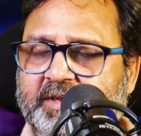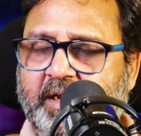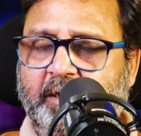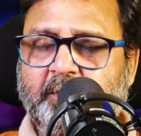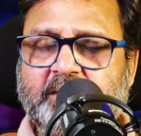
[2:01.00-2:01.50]
हरी
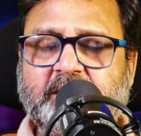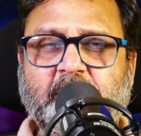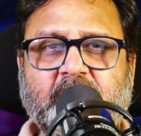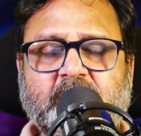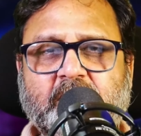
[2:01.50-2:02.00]
मिर्च की बात
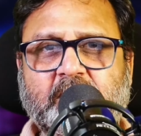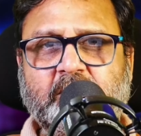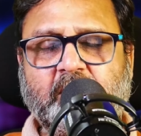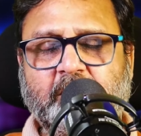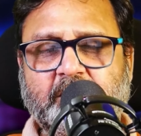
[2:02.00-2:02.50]
करते हैं तो
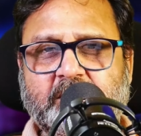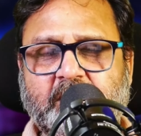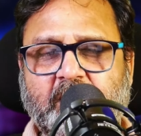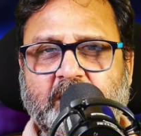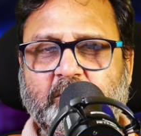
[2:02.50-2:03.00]
हरी मिर्च
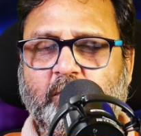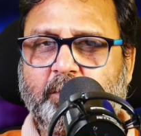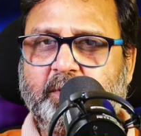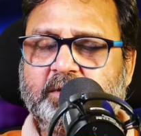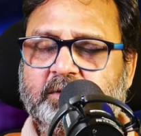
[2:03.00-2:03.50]
निर्यात तो
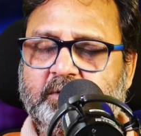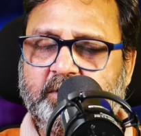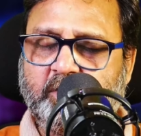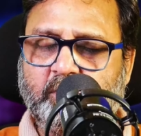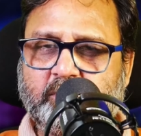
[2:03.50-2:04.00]
वापस जीरो
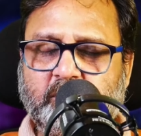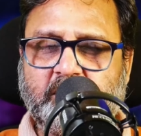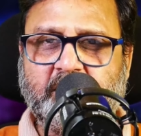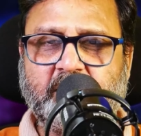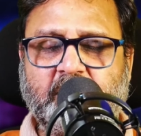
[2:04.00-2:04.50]
हो चुकी
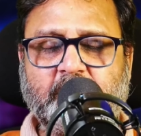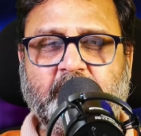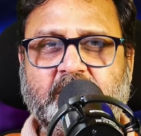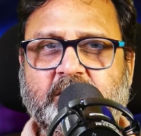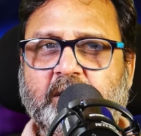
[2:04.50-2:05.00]
है हरी
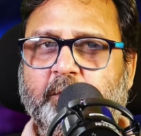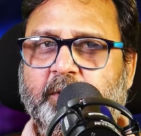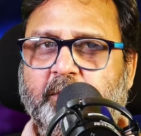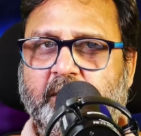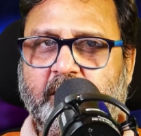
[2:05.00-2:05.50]
मिर्च अभी
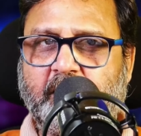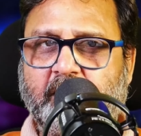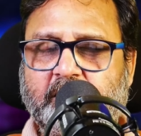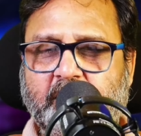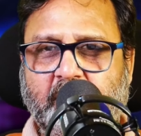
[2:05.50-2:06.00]
निर्यात
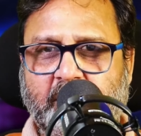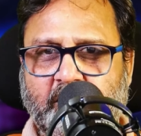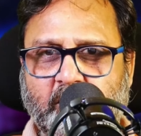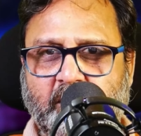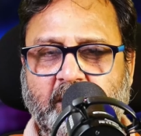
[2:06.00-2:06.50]
नहीं हो
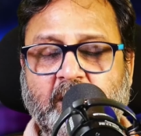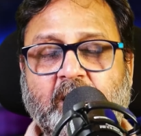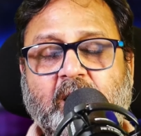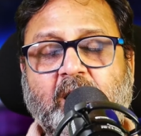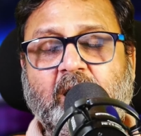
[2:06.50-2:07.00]
रही
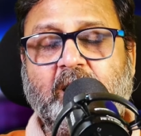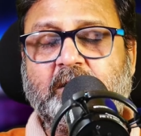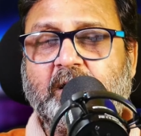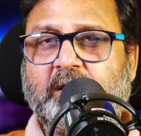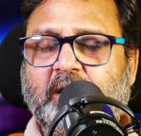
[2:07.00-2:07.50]
अदरक
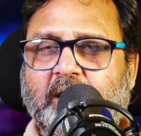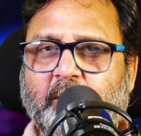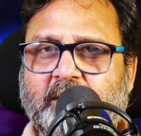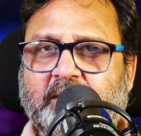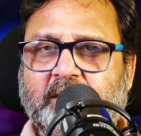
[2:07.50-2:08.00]
की अगर बात
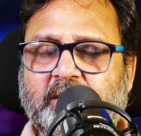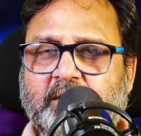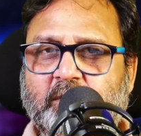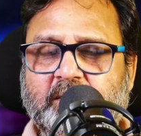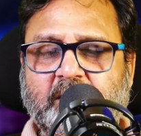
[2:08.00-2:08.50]
करते हैं तो
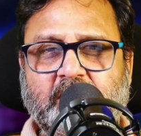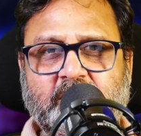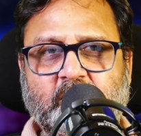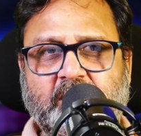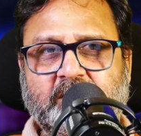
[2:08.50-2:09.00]
अदरक के जो
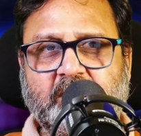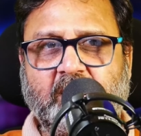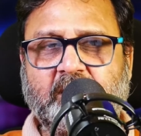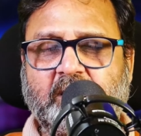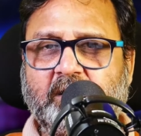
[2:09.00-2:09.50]
हैं चार
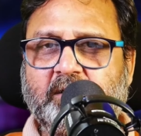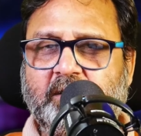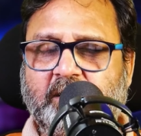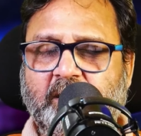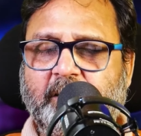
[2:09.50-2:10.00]
ट्रक
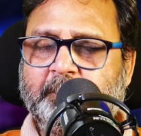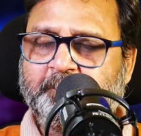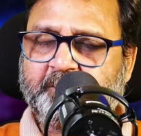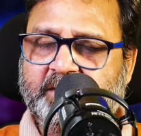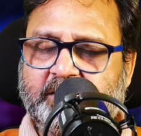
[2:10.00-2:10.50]
निकले हैं
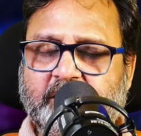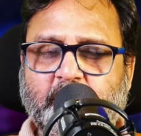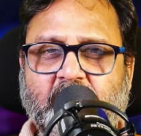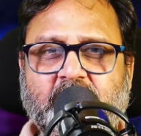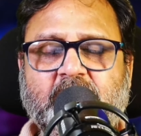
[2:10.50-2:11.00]
अच्छी
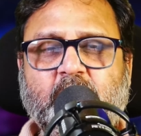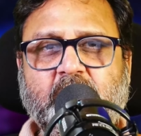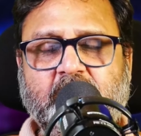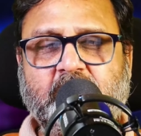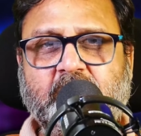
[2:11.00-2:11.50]
बात है क्योंकि
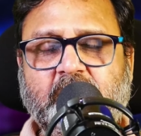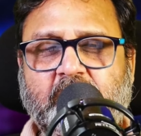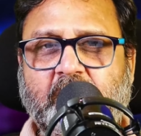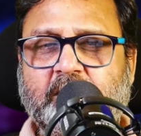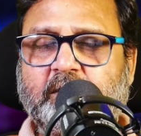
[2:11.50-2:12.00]
अदरक
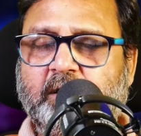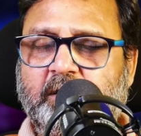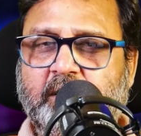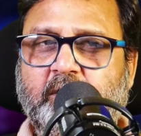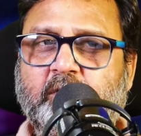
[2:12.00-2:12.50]
निर्यात
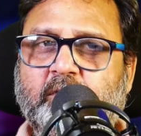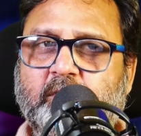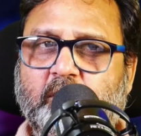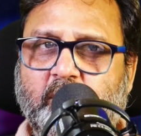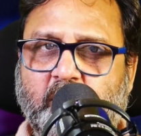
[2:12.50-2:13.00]
कंटिन्यू
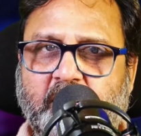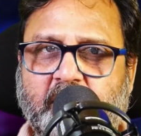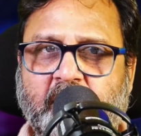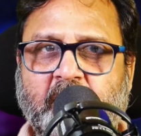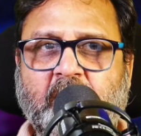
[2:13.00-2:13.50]
हो रही है